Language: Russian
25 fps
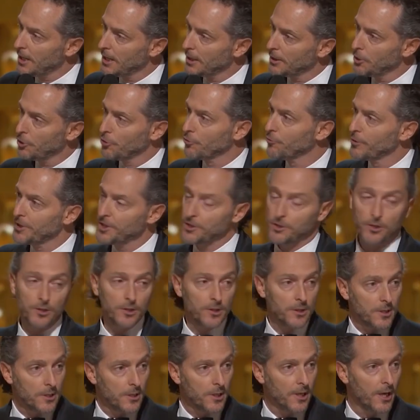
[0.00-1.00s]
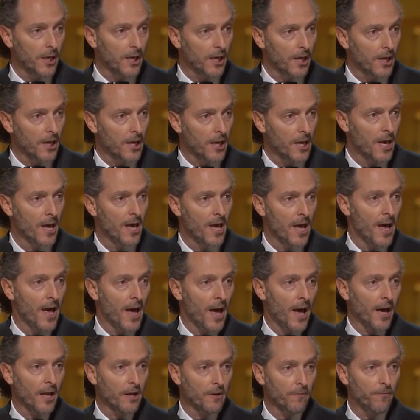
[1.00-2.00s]
родился Эммануэль
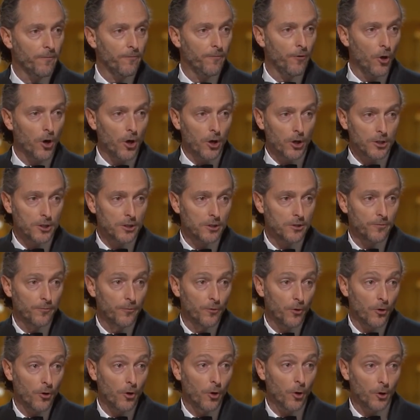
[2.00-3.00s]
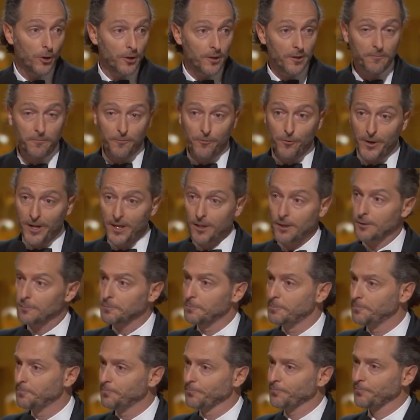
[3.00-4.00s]
Любецкий, мексиканский
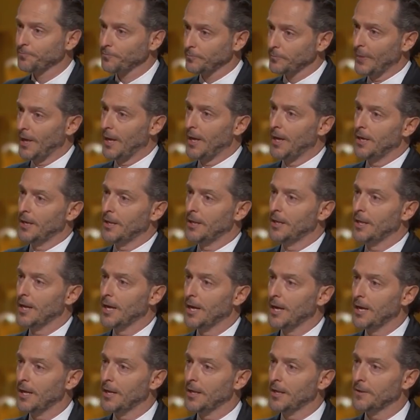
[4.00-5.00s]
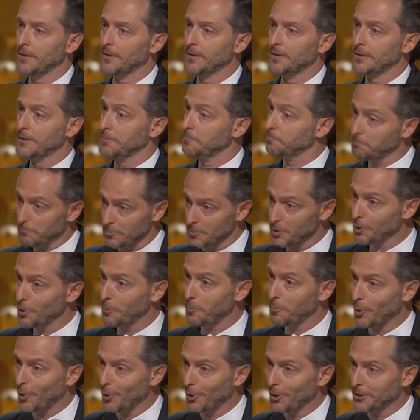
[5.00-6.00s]
кинооператор, обладатель трех премий
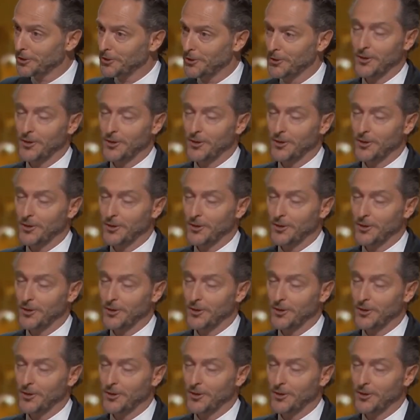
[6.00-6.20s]
«Оскар».